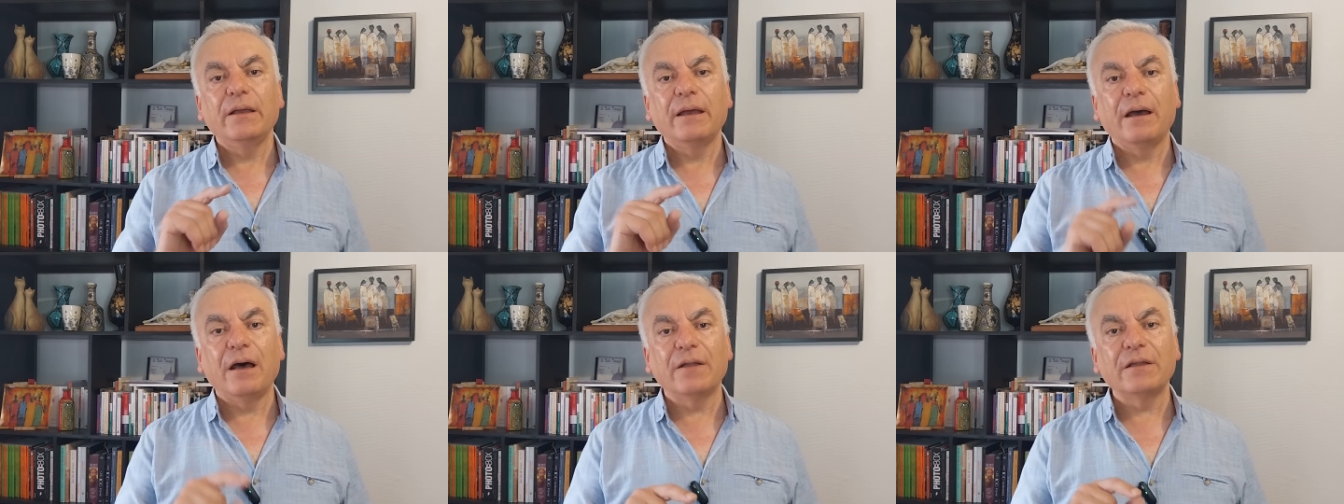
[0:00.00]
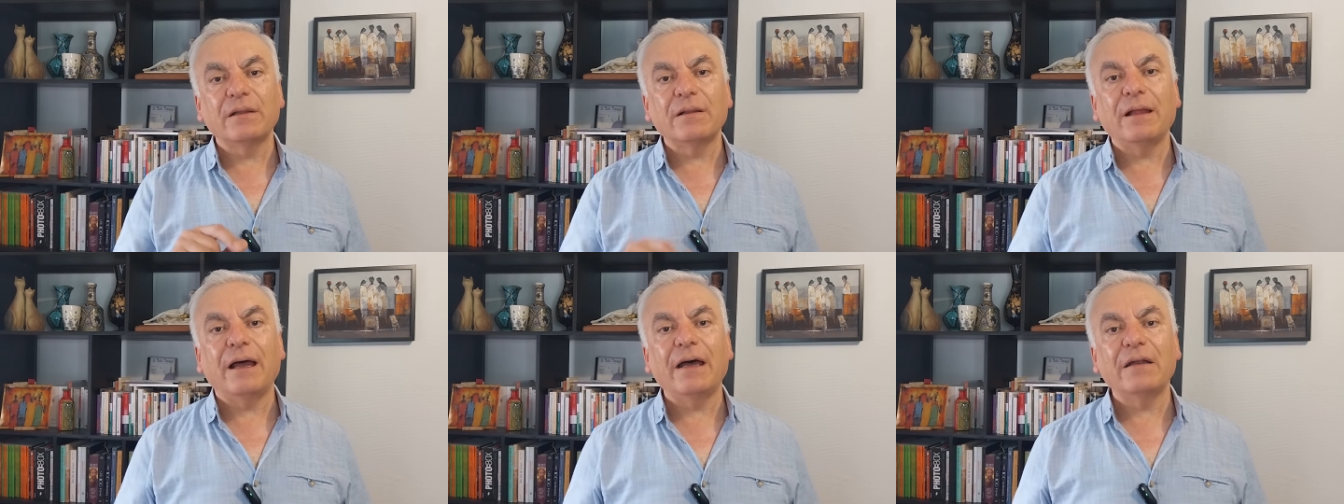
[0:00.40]

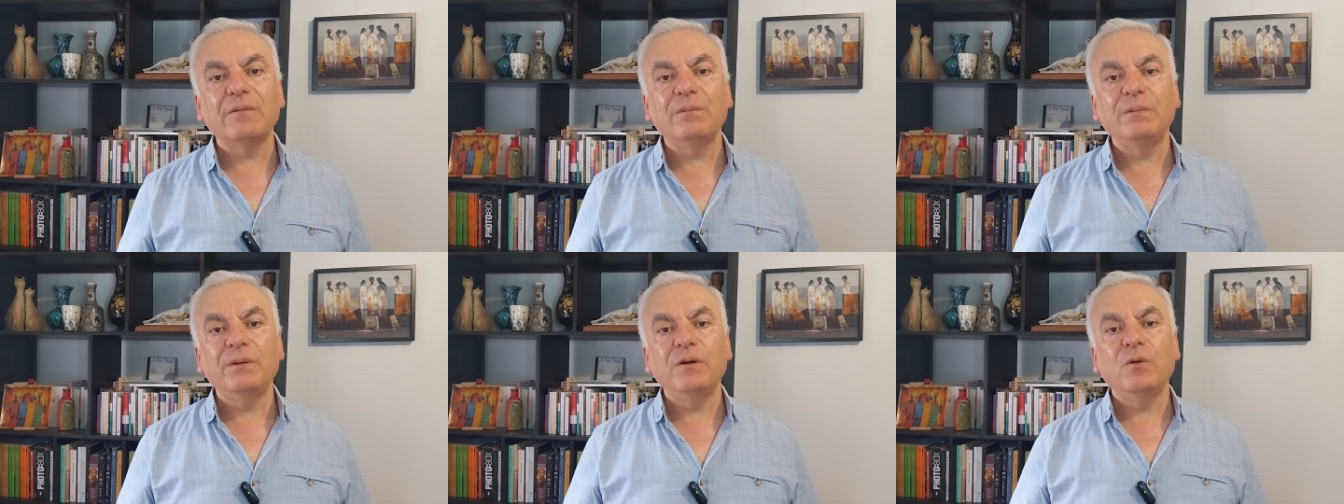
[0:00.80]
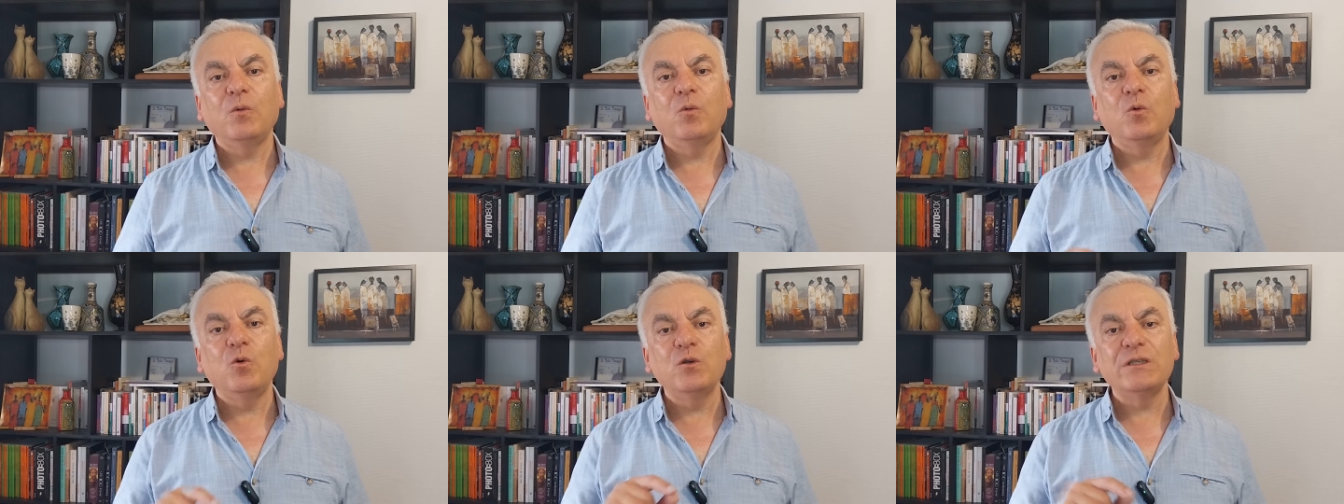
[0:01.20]
خاضت الحرب
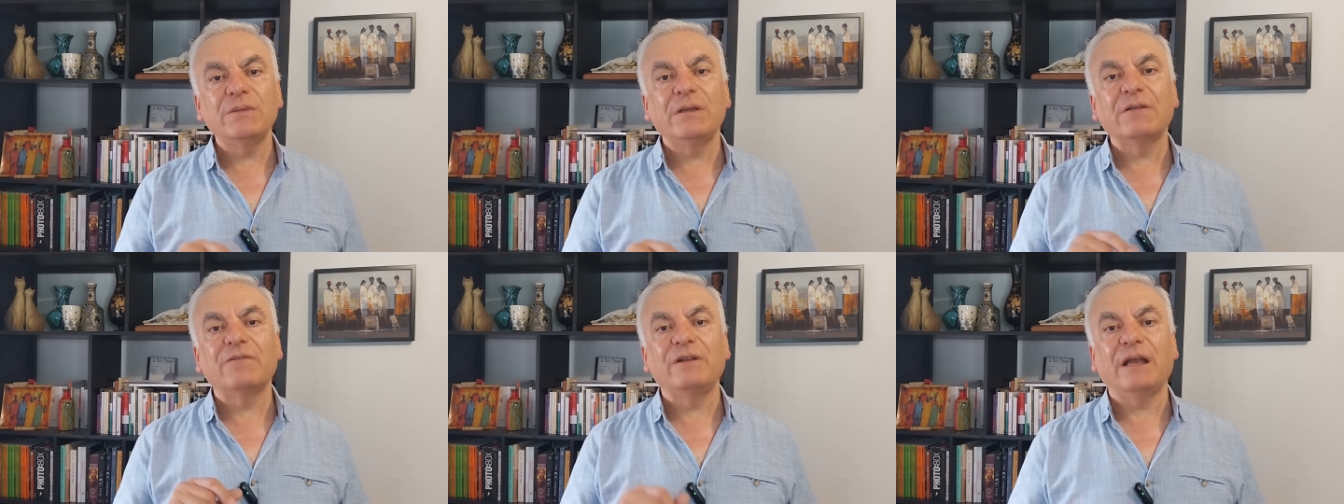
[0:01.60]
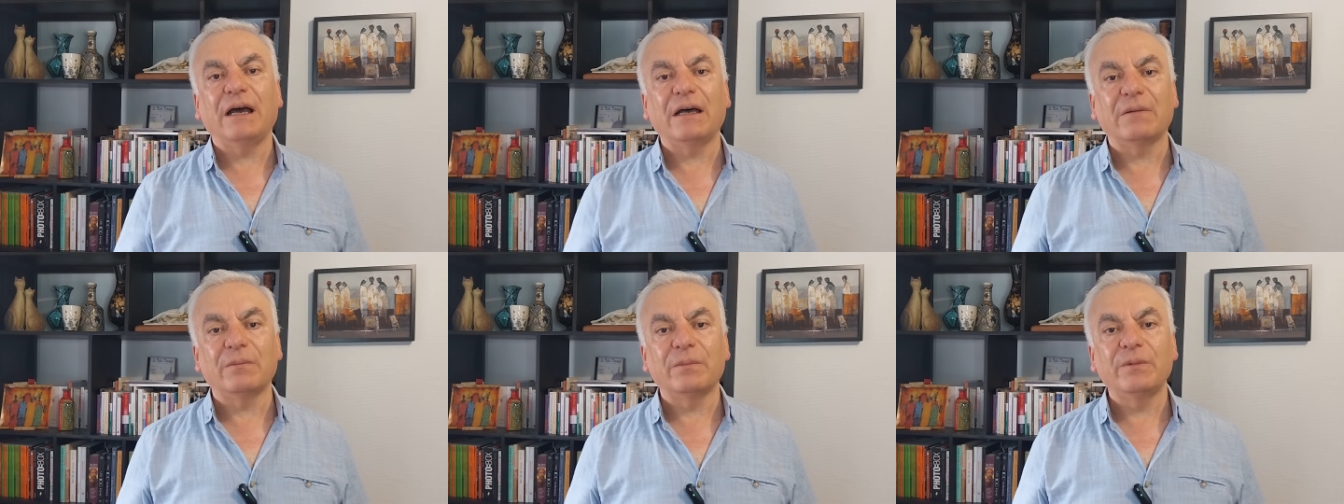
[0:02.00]
وهزمت في
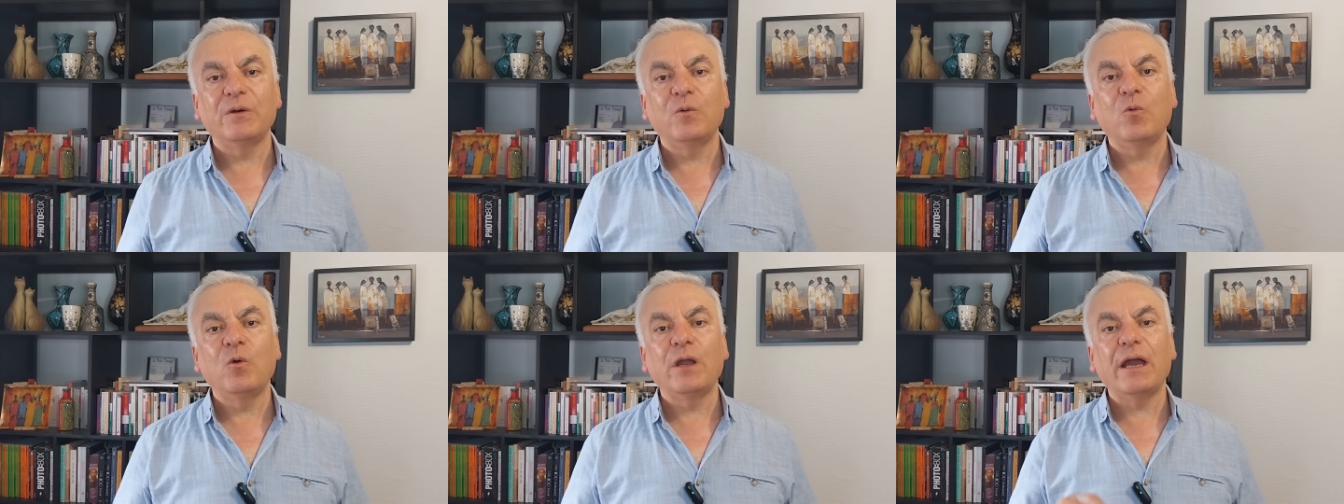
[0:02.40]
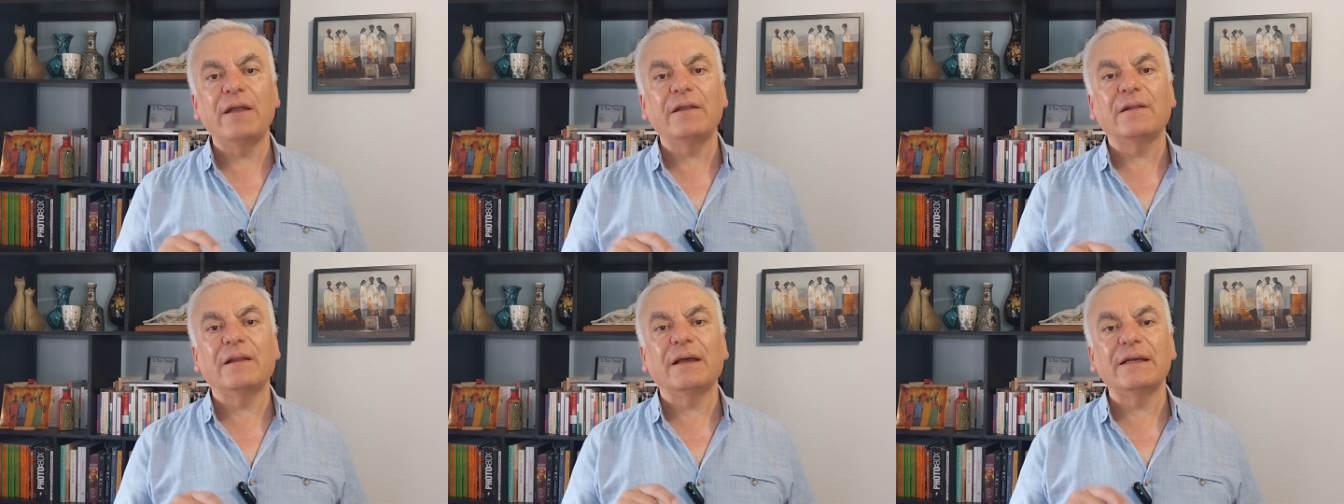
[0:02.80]
الحرب
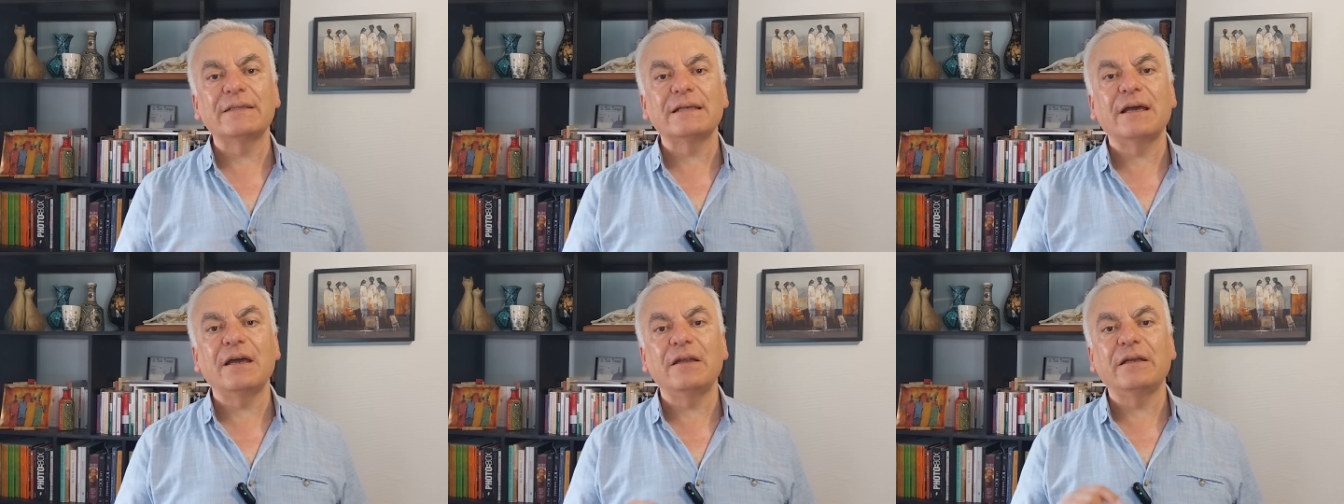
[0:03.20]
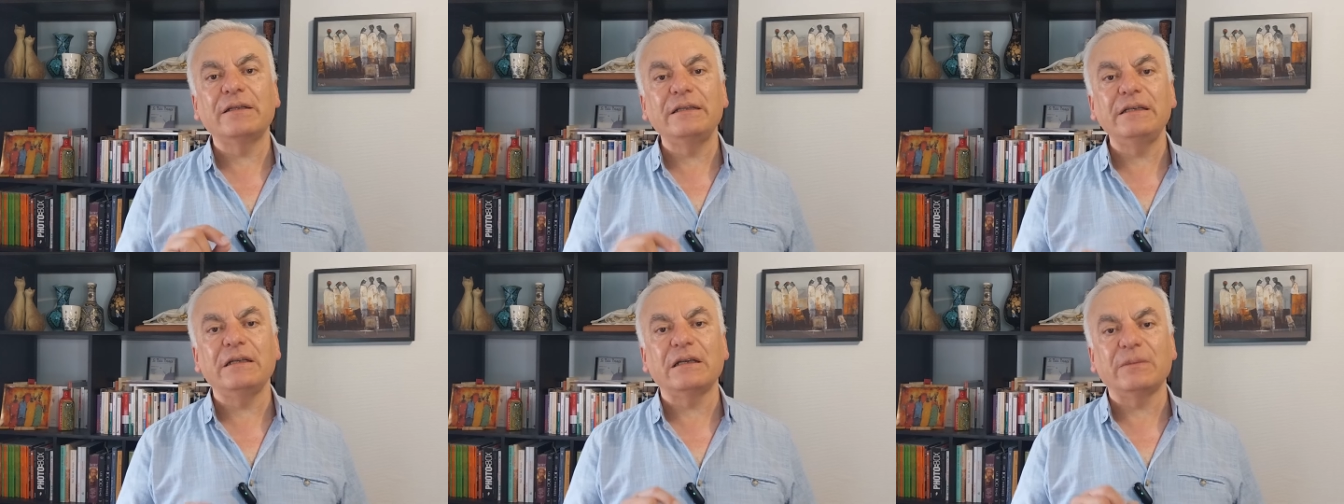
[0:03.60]
وكانت الخسائر
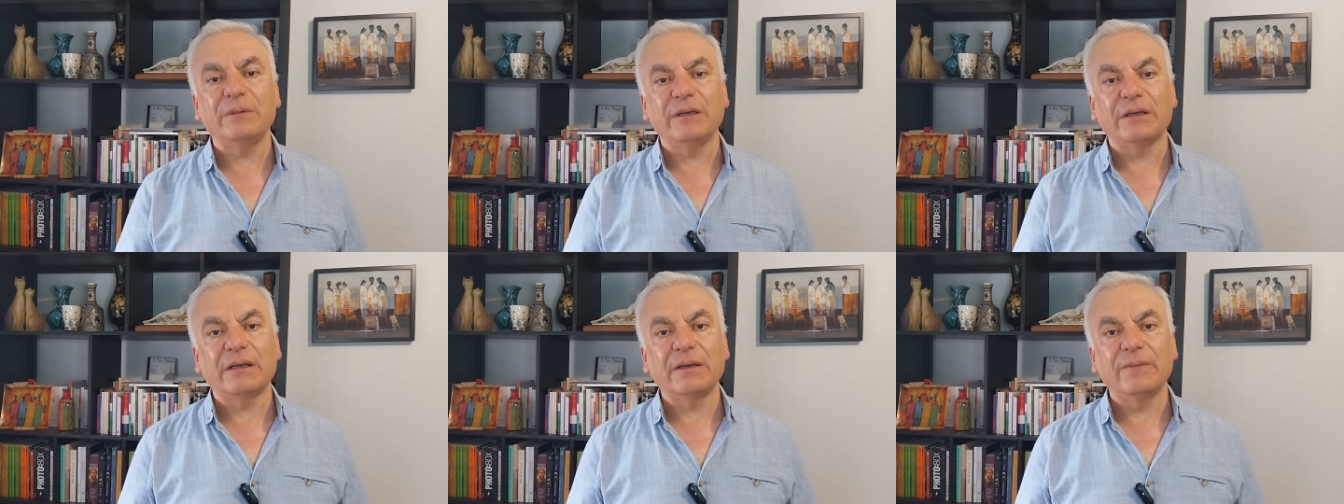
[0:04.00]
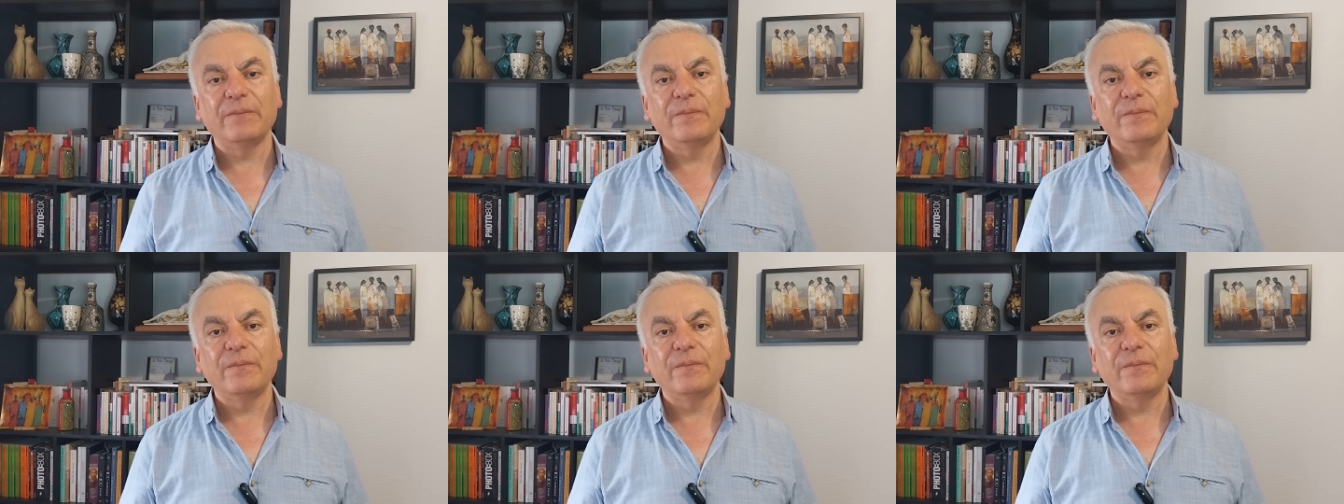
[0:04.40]
كتير كبيرة